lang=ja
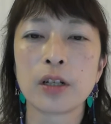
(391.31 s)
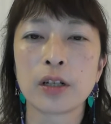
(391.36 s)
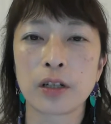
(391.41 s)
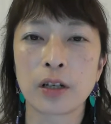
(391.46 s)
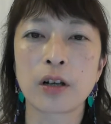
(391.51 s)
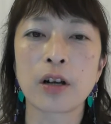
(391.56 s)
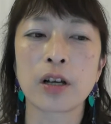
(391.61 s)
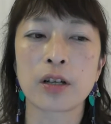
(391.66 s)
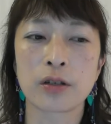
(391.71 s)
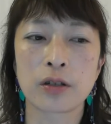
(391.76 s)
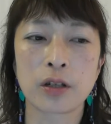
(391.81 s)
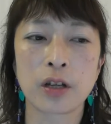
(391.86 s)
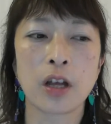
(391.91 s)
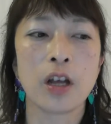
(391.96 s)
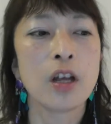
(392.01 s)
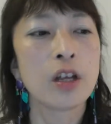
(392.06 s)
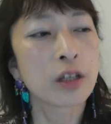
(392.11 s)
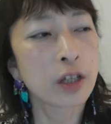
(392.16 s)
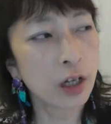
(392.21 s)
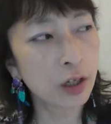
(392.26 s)
理解して
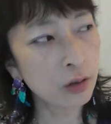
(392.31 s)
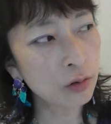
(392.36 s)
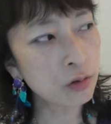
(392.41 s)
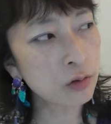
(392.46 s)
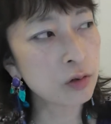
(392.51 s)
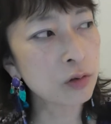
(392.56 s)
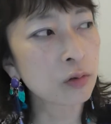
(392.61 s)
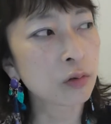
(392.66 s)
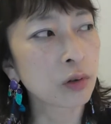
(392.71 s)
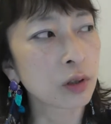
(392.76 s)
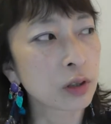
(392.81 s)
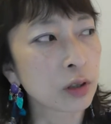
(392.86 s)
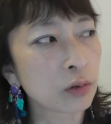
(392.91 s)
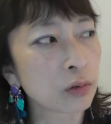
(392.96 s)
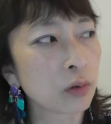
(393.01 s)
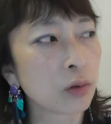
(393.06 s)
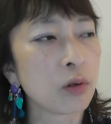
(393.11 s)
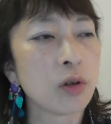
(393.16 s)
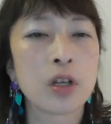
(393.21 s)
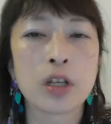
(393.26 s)
他業種の方
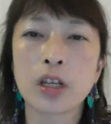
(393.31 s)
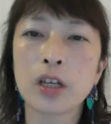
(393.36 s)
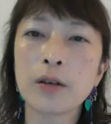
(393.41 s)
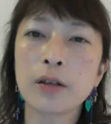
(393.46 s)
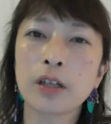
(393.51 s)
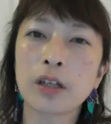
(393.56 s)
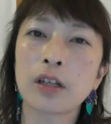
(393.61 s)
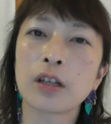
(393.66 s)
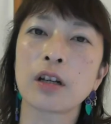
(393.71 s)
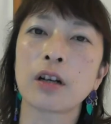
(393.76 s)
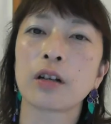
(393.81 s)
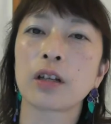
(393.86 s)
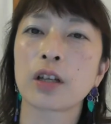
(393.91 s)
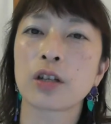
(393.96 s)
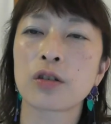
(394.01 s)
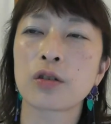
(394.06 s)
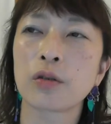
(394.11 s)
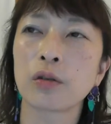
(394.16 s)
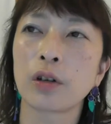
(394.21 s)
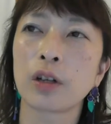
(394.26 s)
と一気に
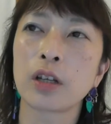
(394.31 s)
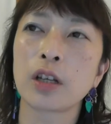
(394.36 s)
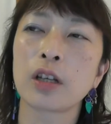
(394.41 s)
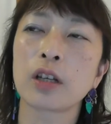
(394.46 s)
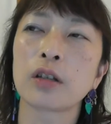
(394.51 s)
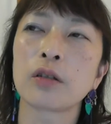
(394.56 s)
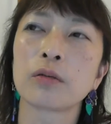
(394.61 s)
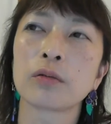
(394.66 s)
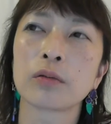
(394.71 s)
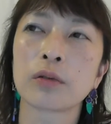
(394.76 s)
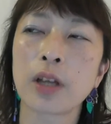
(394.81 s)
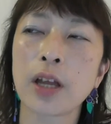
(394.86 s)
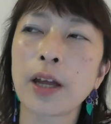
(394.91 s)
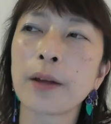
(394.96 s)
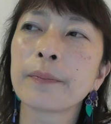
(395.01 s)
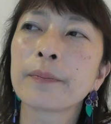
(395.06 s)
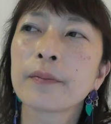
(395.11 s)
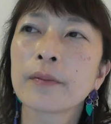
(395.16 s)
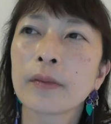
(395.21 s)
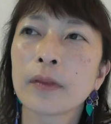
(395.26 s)
話をができるの
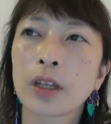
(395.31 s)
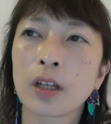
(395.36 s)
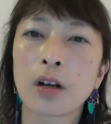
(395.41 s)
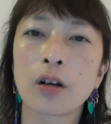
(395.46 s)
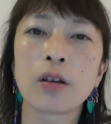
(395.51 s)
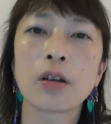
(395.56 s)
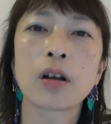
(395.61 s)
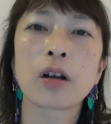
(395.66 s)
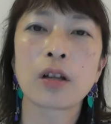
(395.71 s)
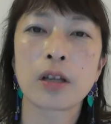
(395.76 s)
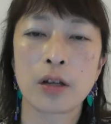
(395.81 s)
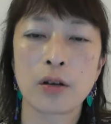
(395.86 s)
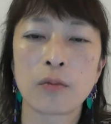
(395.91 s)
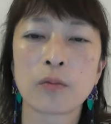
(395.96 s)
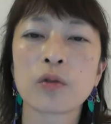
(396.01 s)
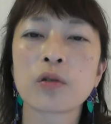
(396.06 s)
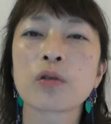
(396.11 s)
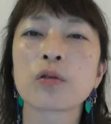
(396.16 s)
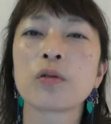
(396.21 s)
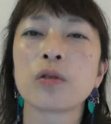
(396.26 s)
でかなかね
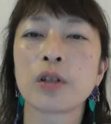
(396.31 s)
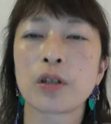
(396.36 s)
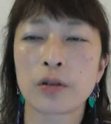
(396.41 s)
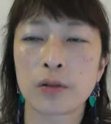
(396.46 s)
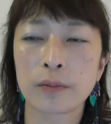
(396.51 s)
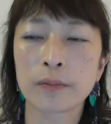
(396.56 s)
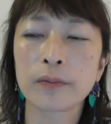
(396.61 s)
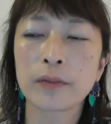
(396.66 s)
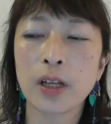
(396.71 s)
面白いです。